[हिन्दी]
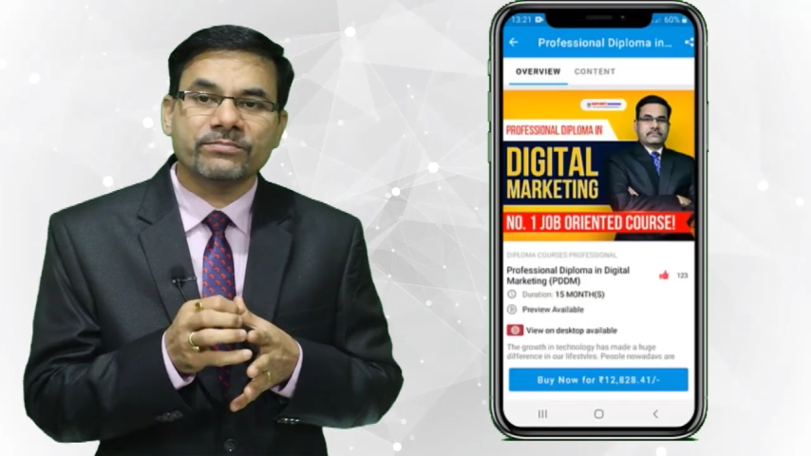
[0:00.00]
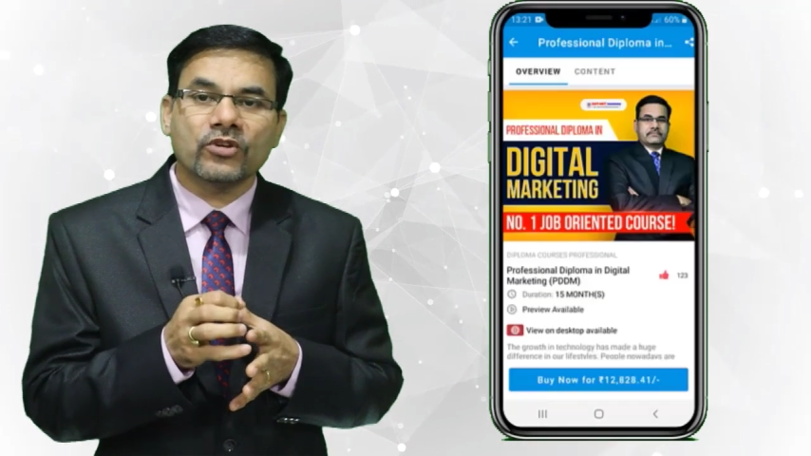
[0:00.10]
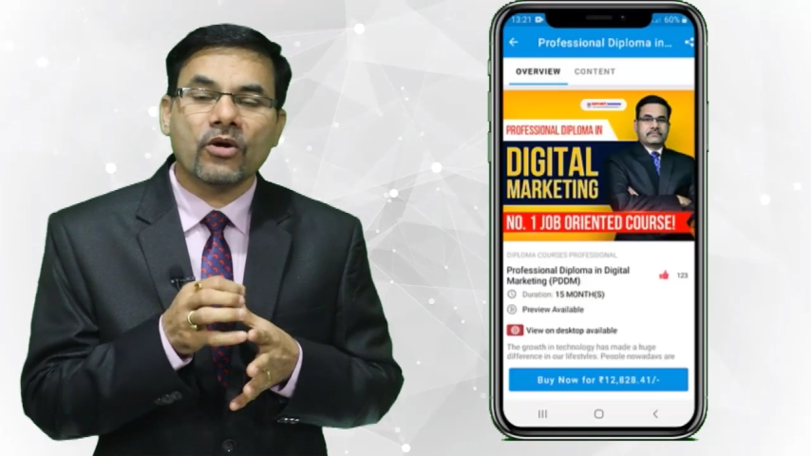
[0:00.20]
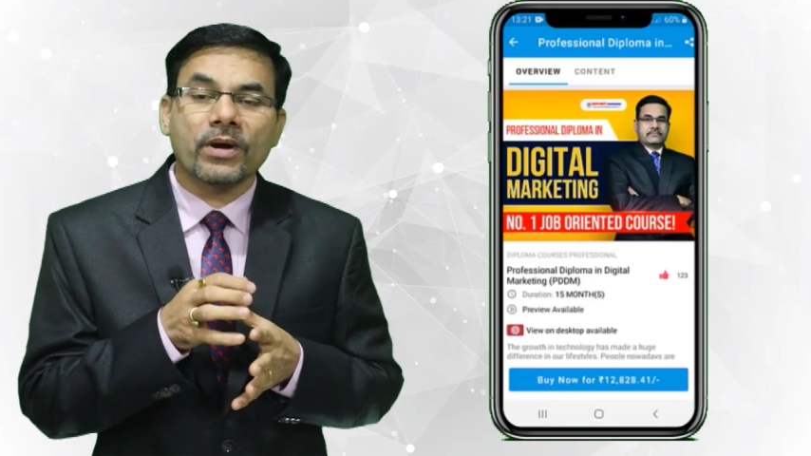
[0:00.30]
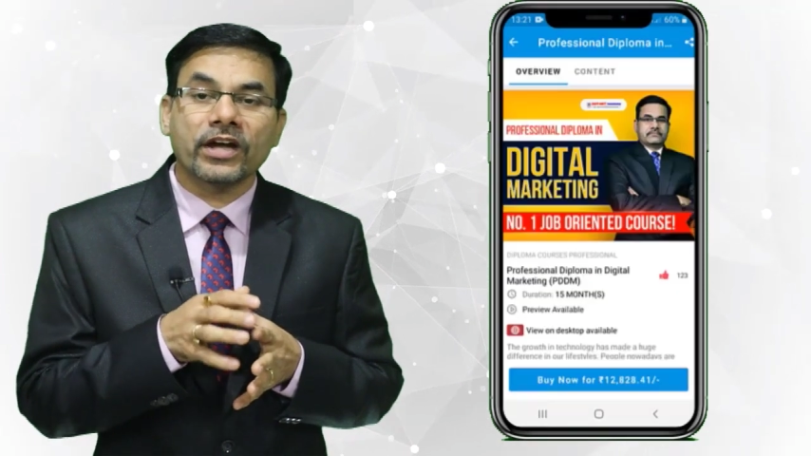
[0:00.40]

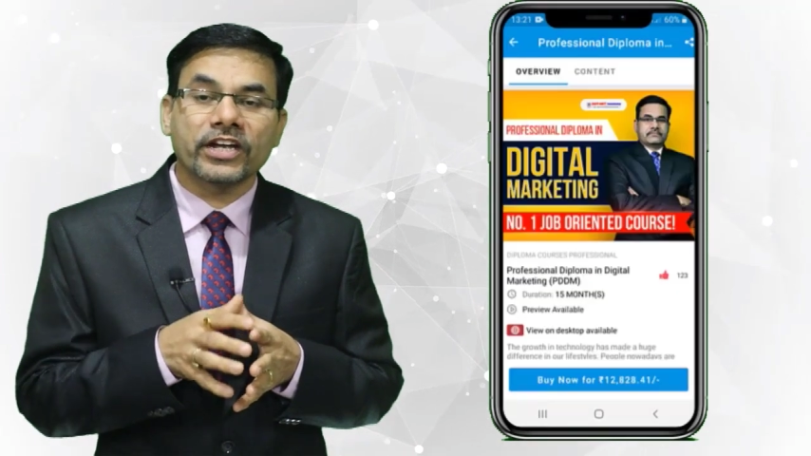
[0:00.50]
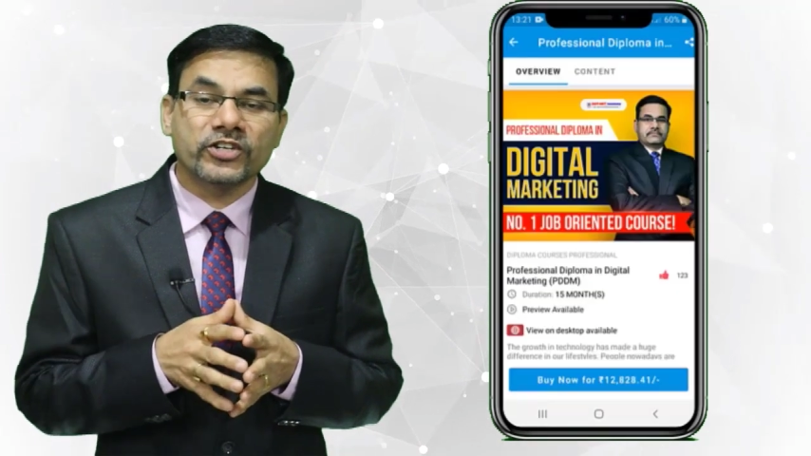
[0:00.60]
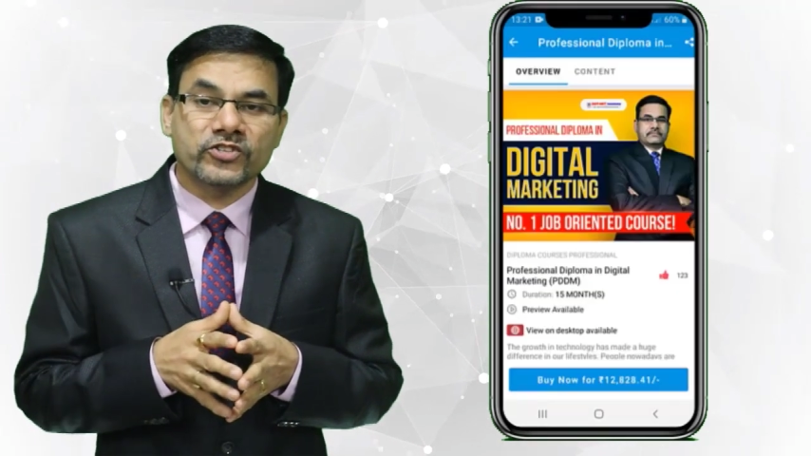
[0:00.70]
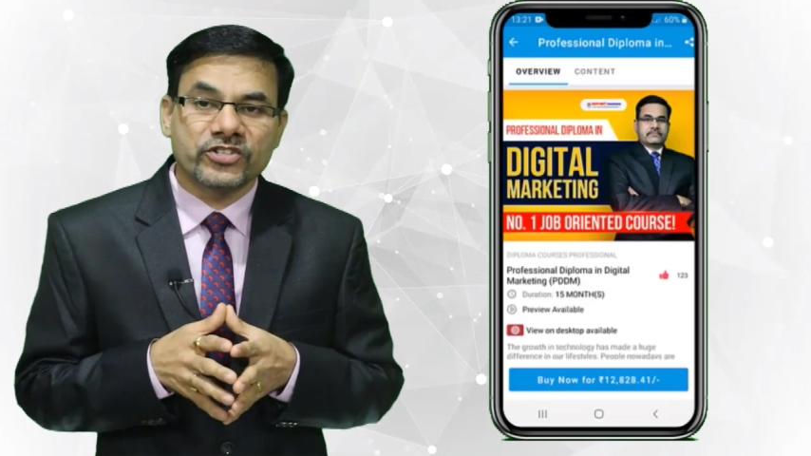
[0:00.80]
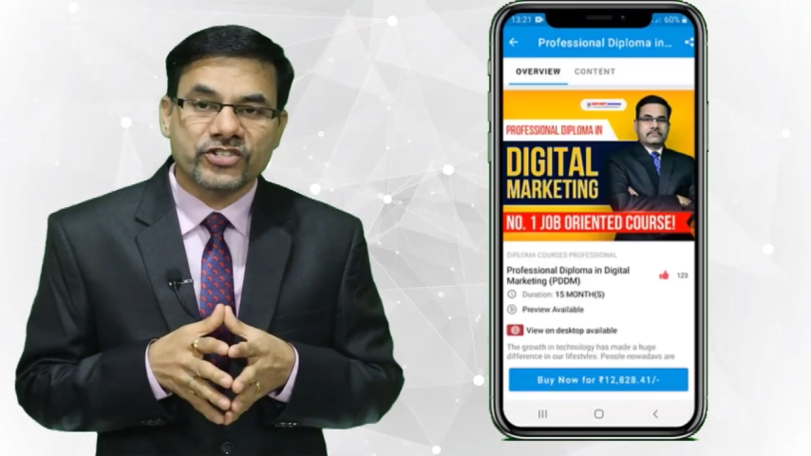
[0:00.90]
डिप्लोमा
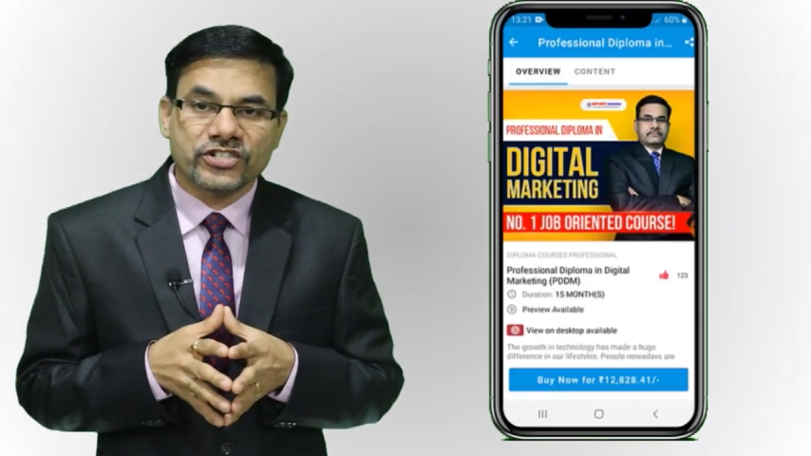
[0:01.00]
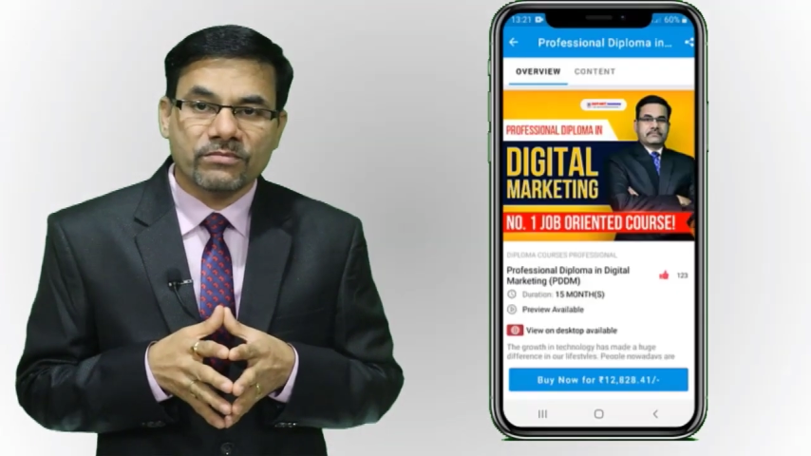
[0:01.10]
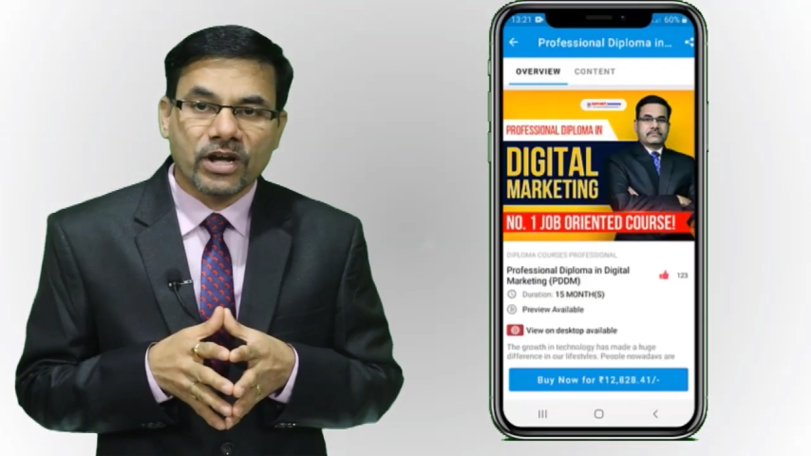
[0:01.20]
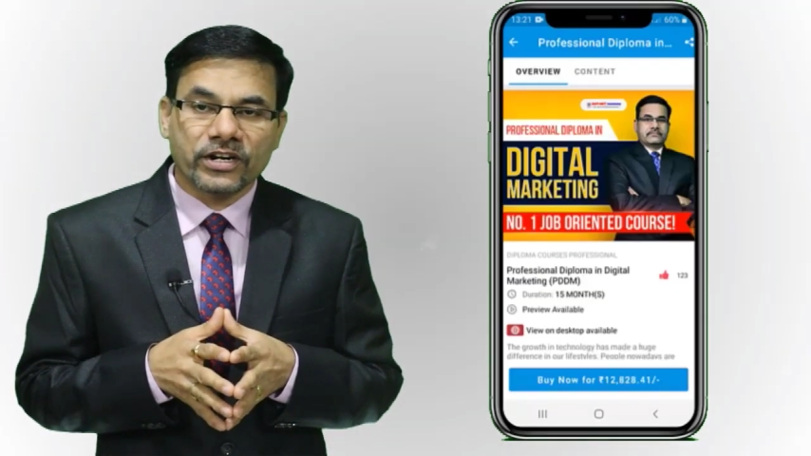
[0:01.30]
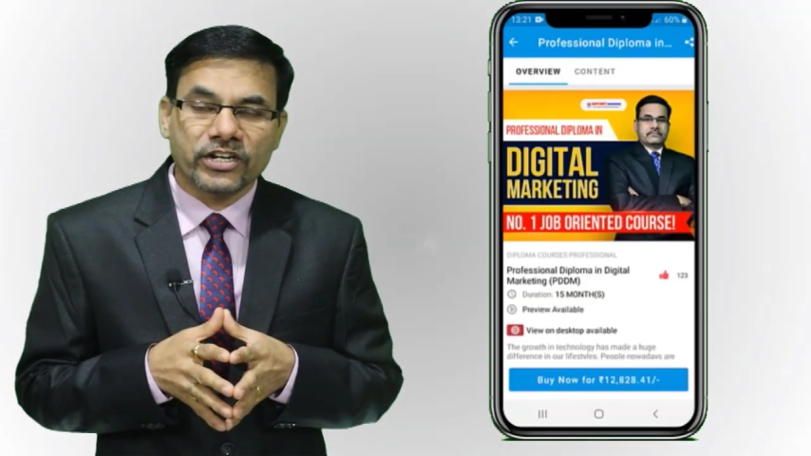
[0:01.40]
इन
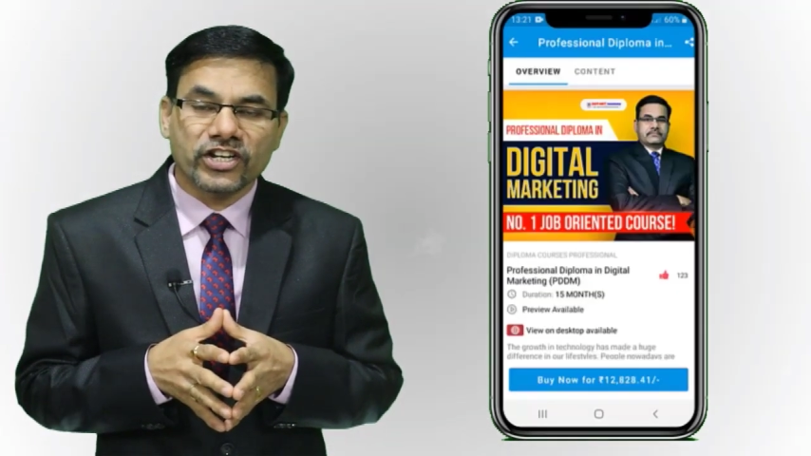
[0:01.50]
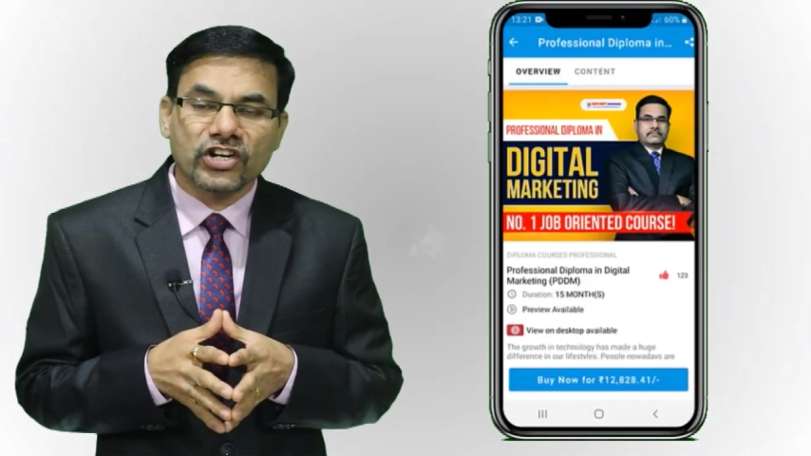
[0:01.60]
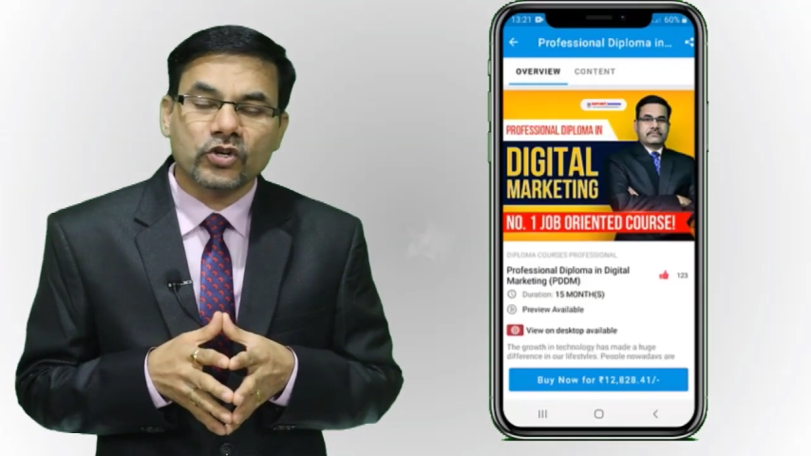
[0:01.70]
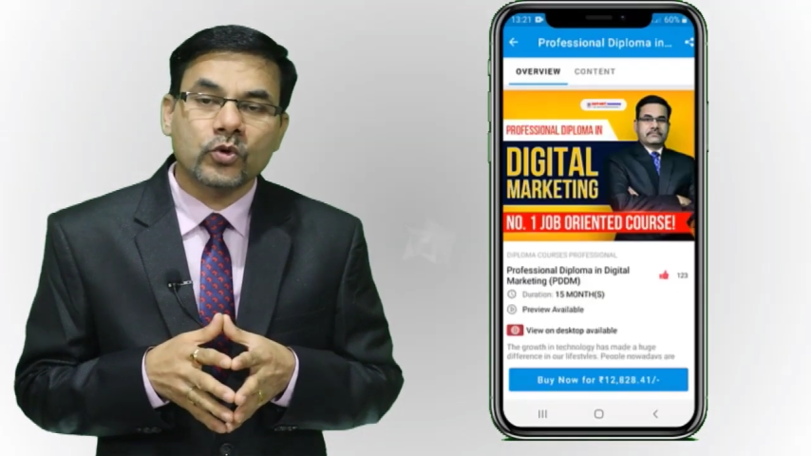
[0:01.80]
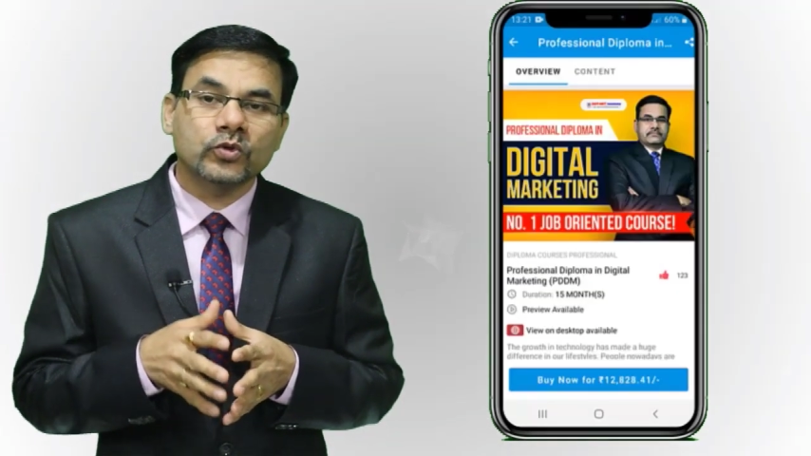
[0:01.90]
डिजिटल मार्केटिंग
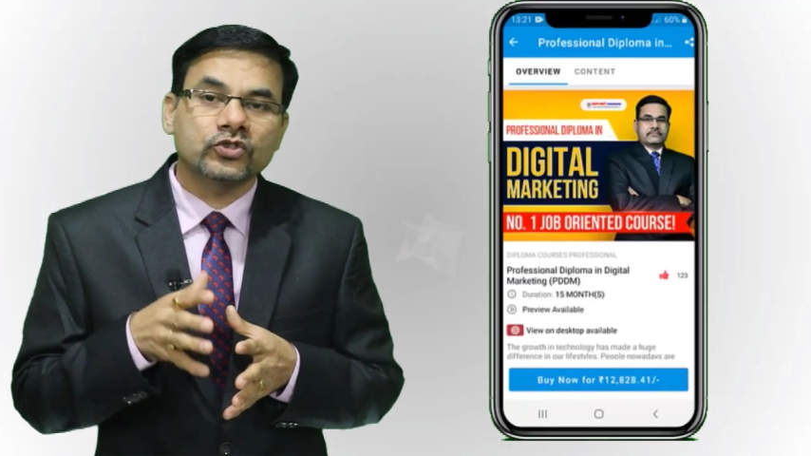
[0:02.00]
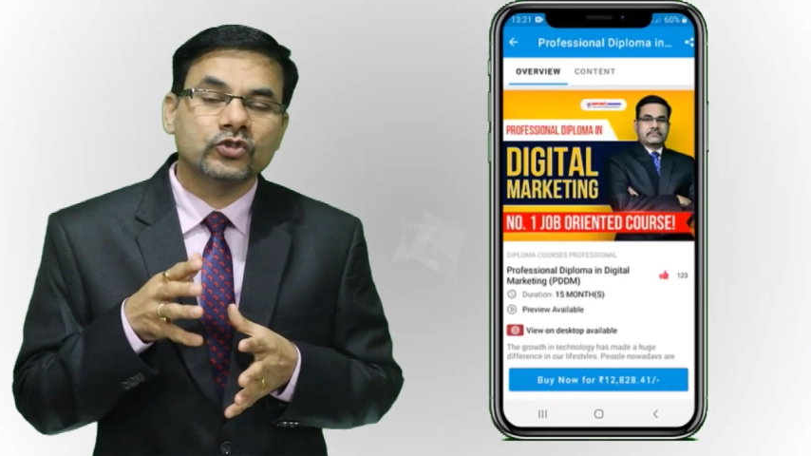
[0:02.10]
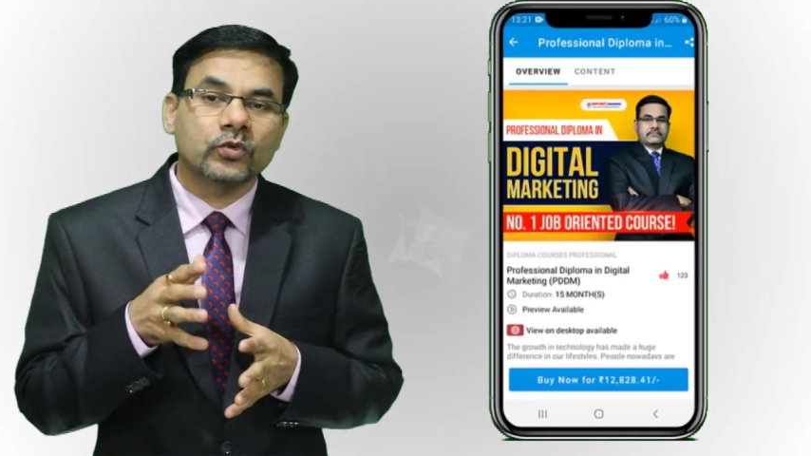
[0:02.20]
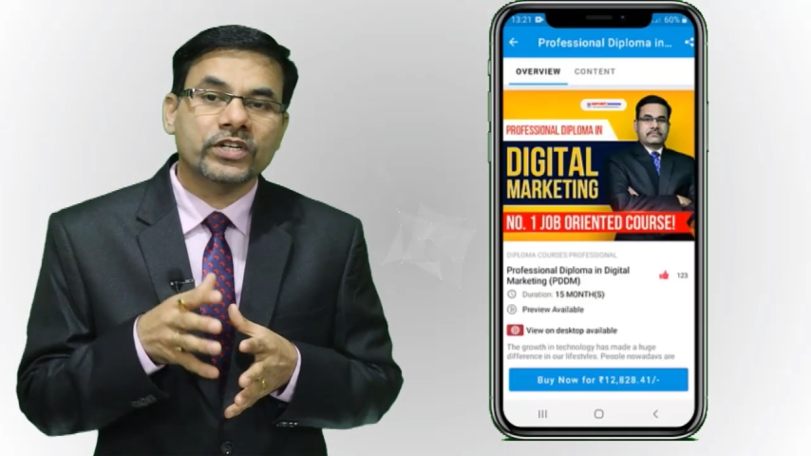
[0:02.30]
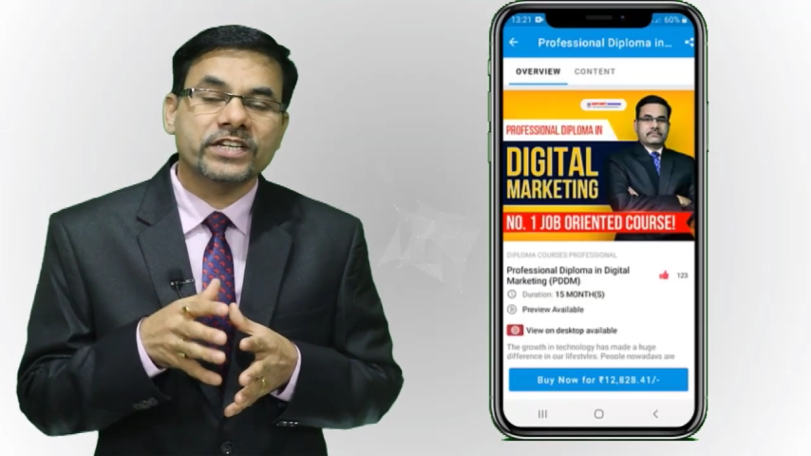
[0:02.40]
का कोर्स
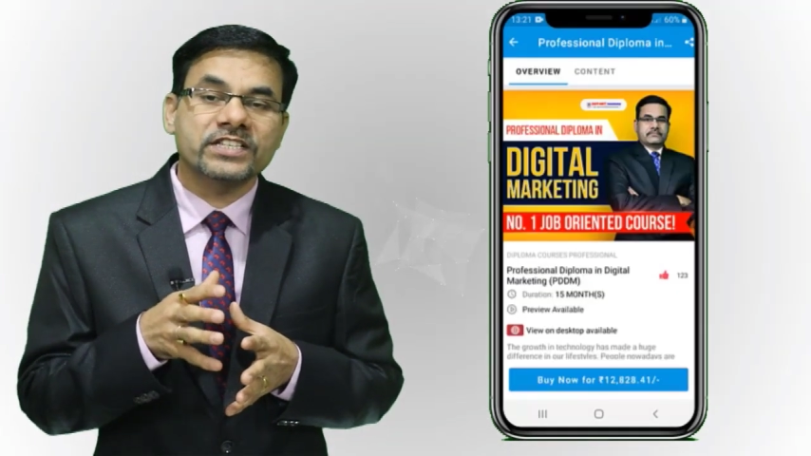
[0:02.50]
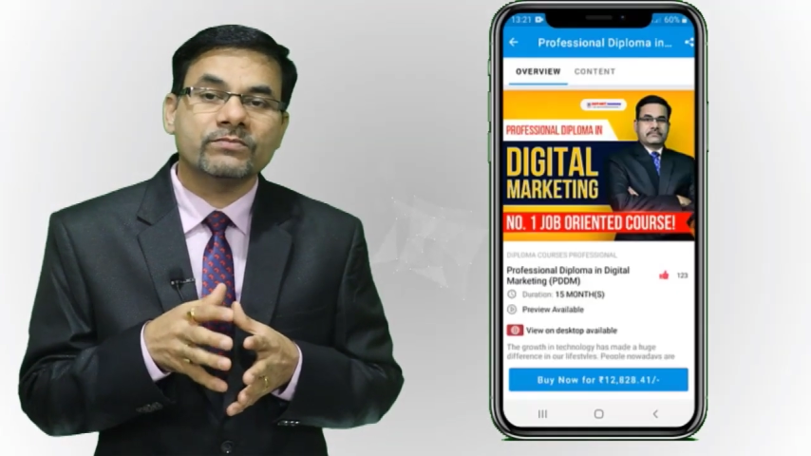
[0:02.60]
जो कि